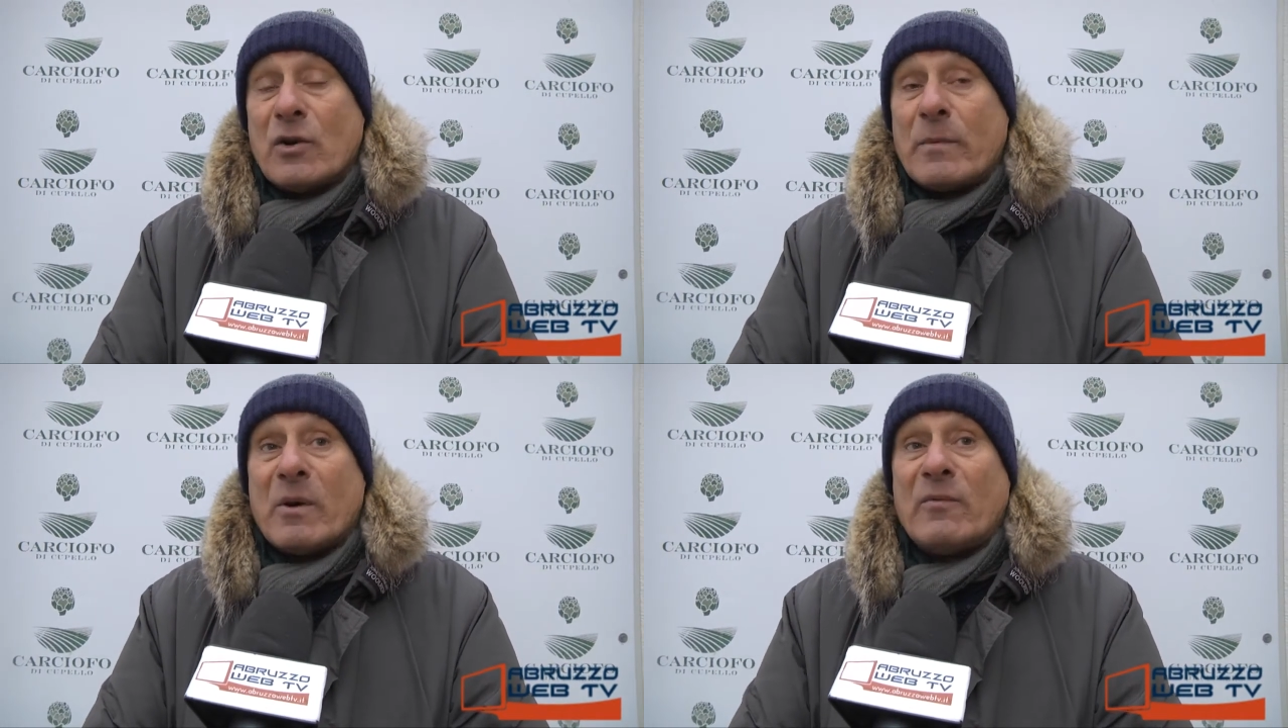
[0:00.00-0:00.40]

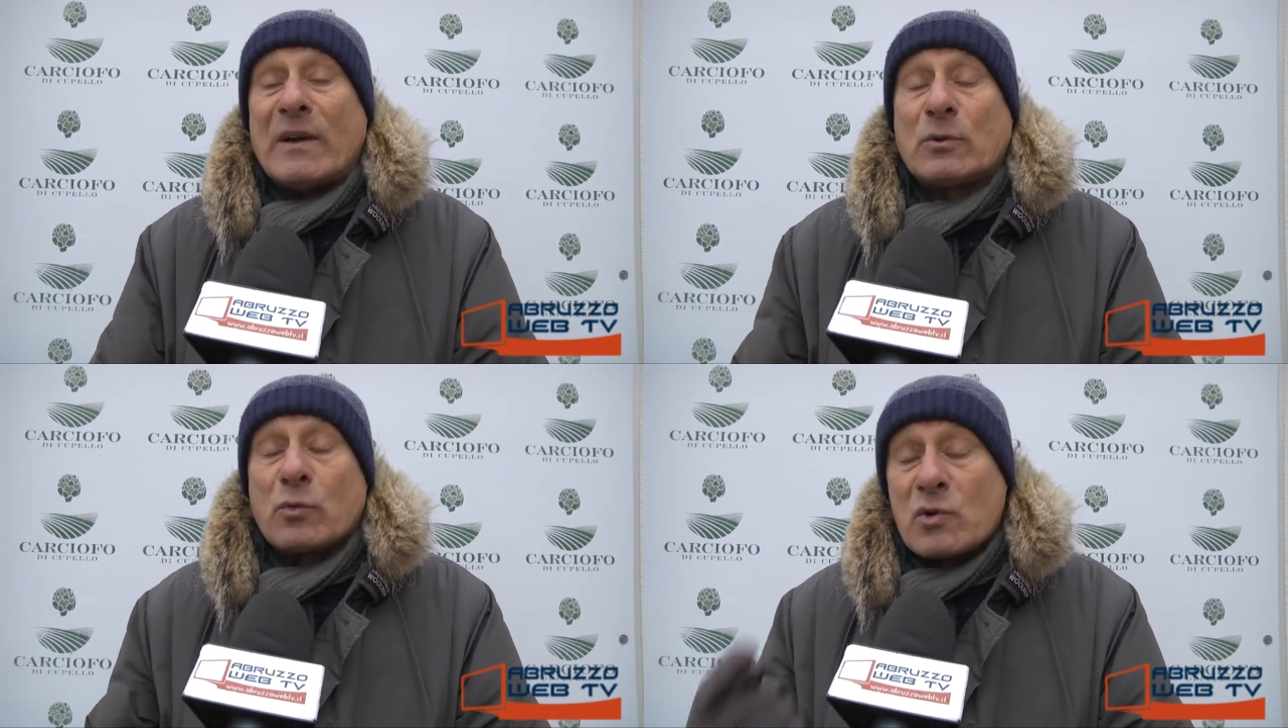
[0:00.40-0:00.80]
Noi abbiamo
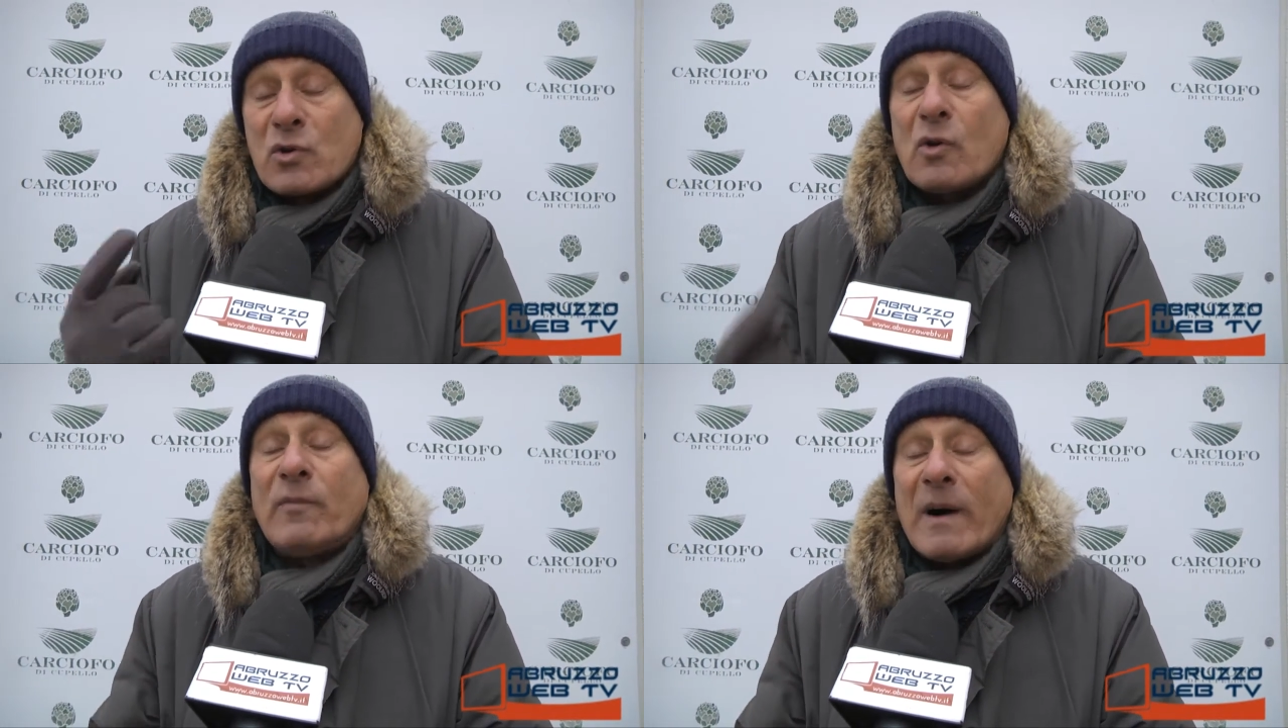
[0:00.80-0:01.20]
fatto un
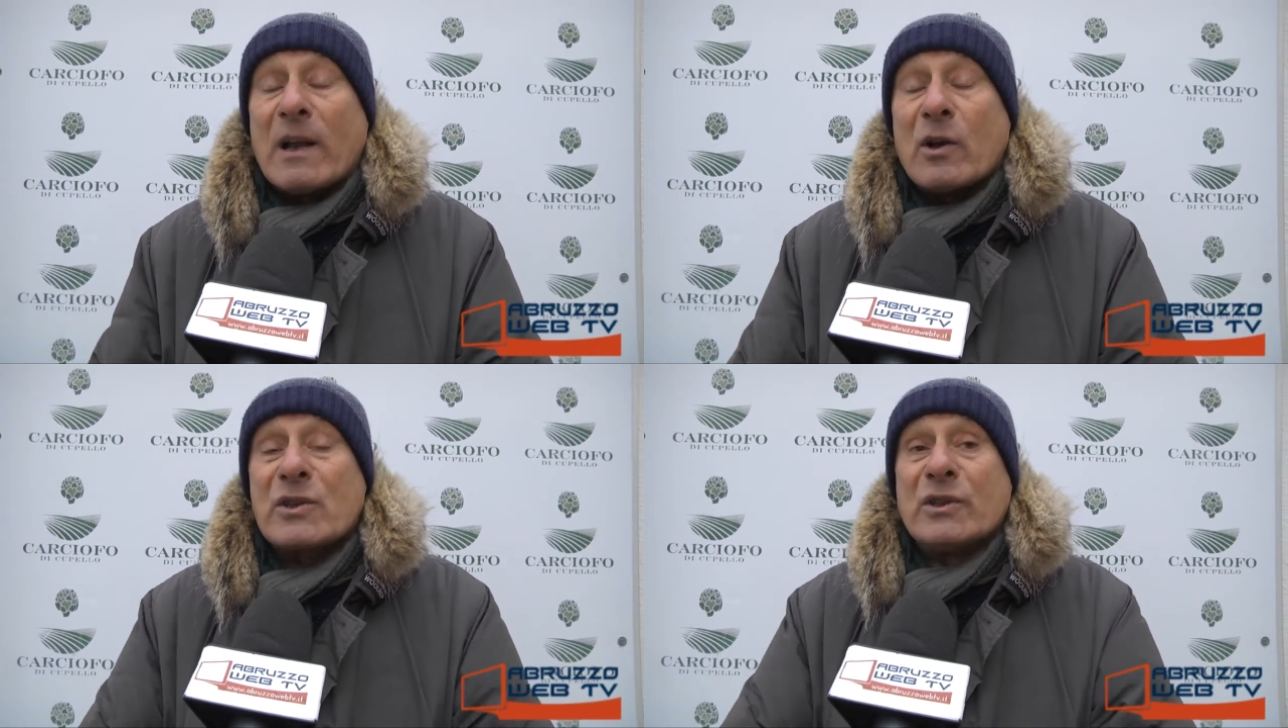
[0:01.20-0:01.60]
solo
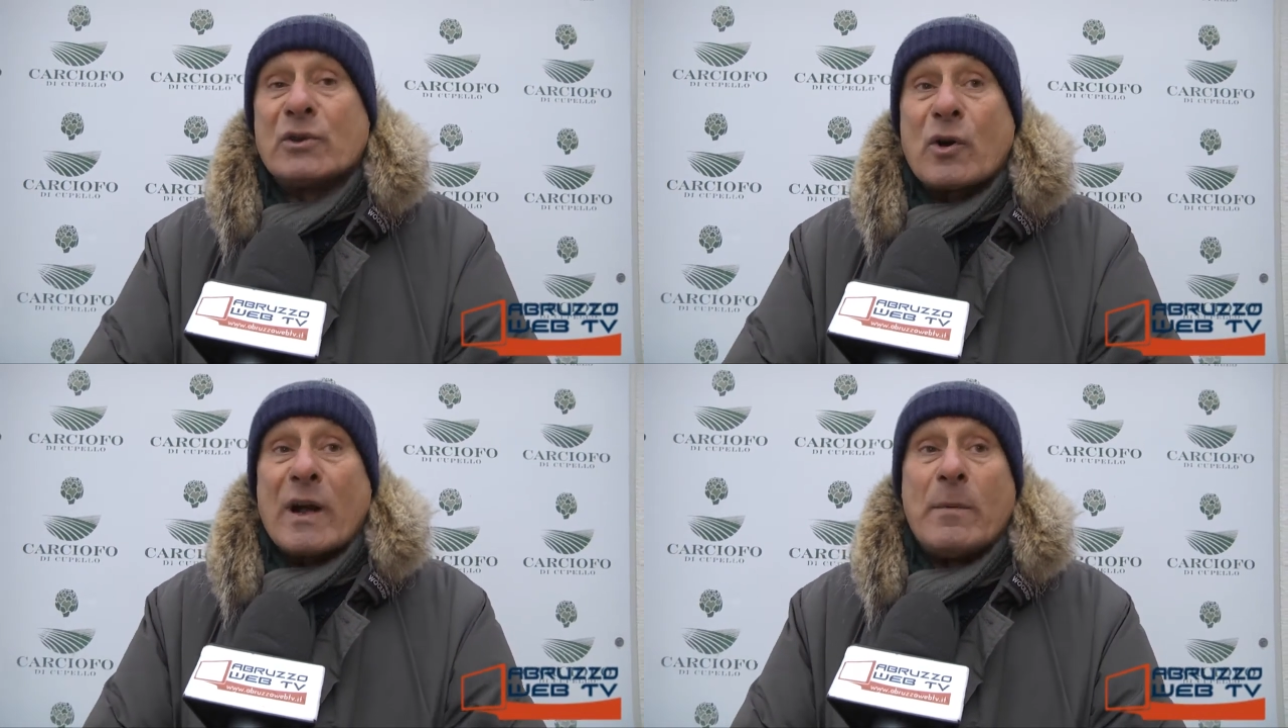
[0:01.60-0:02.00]
fallo a
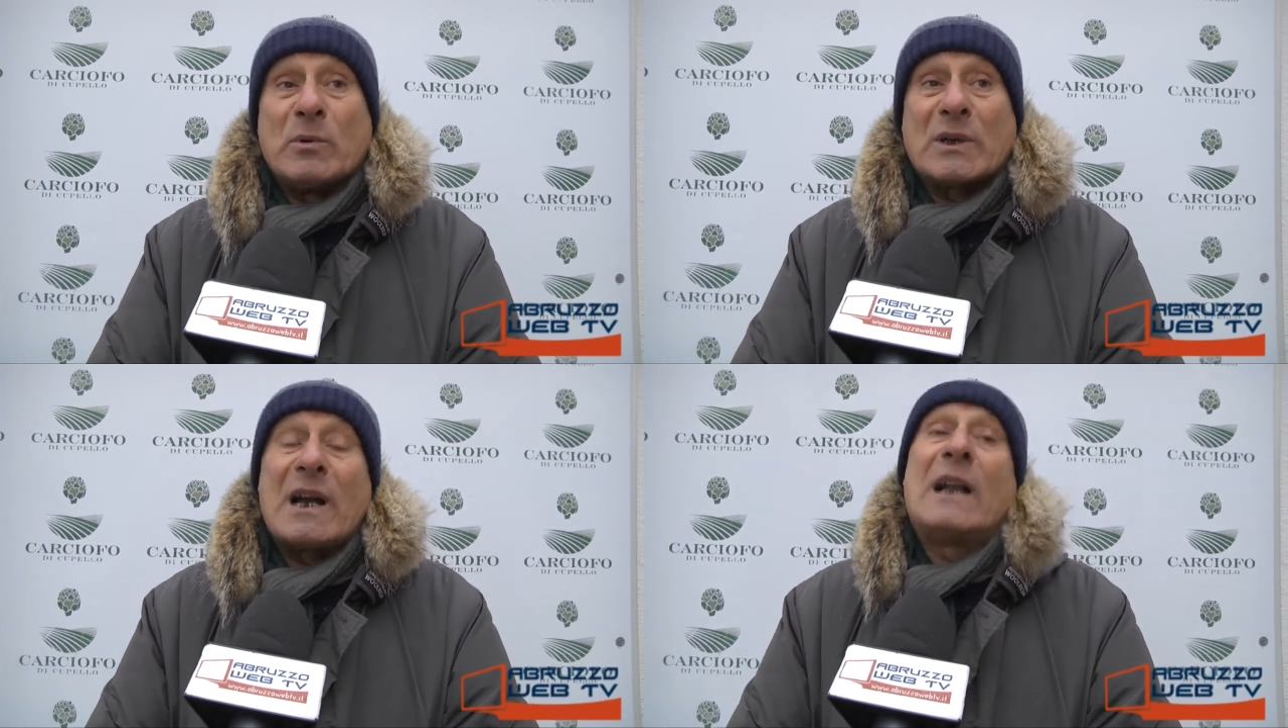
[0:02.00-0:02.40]

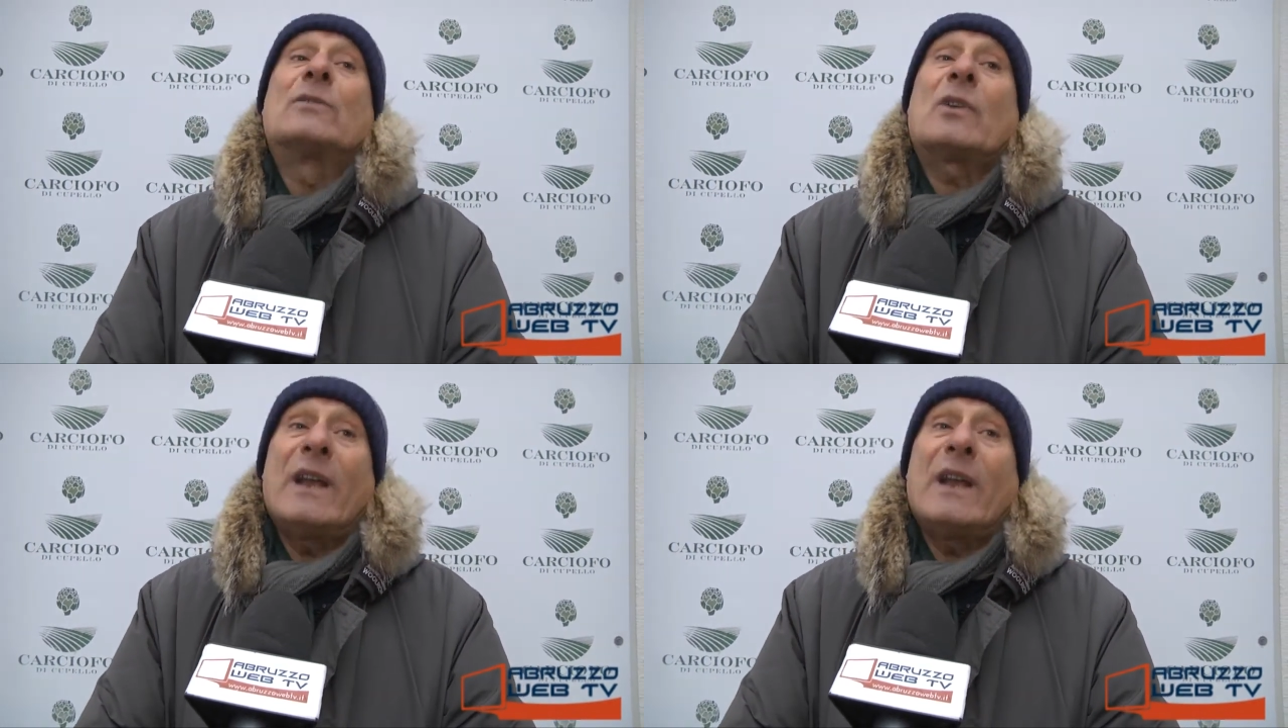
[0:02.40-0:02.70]
centrocampo tra l'altro